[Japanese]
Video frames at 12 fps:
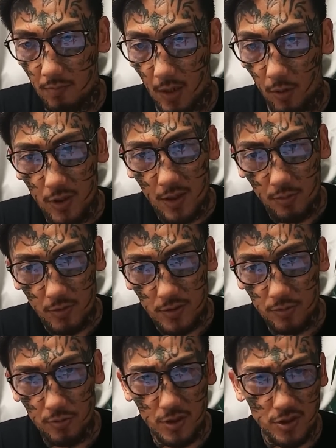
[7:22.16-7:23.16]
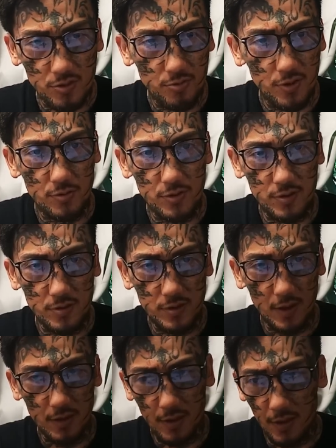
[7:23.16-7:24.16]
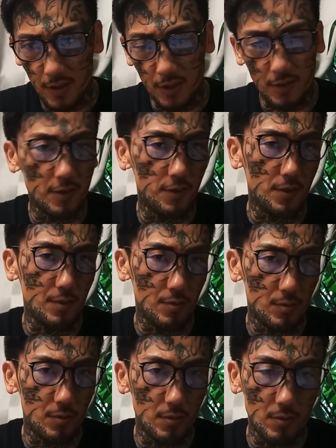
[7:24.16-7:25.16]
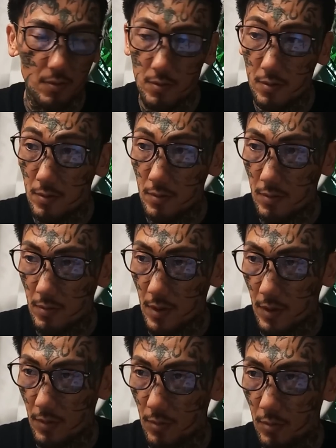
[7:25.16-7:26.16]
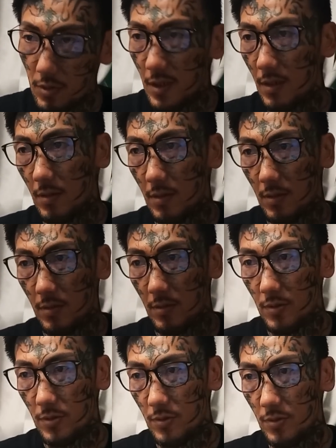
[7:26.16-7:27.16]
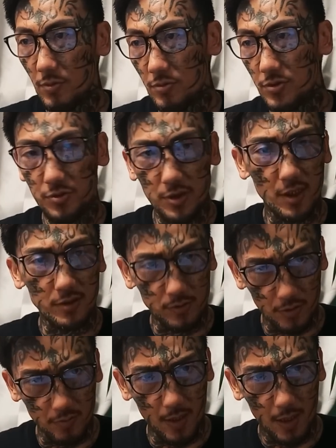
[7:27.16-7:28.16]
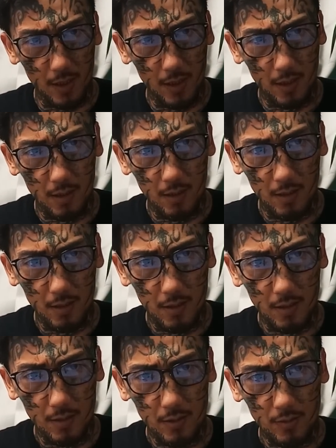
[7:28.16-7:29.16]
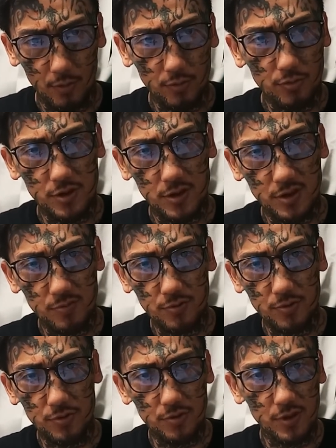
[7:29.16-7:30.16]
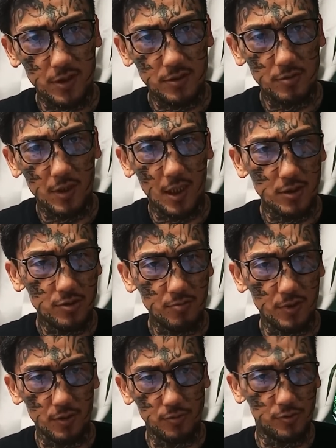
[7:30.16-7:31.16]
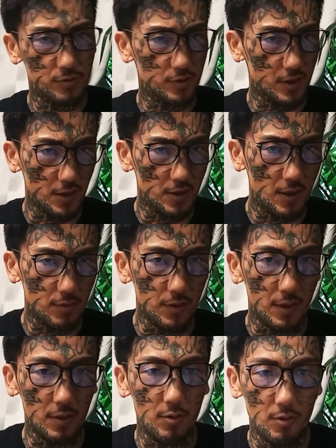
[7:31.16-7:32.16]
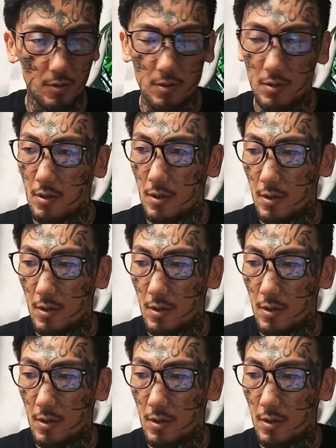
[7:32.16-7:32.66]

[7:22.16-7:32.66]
まあ、俺がこれ外で自分で言っちゃったから言えないんだけど、あの、俺、42なんですよ、今。今年自分の12月の誕生日で43になるんだけど、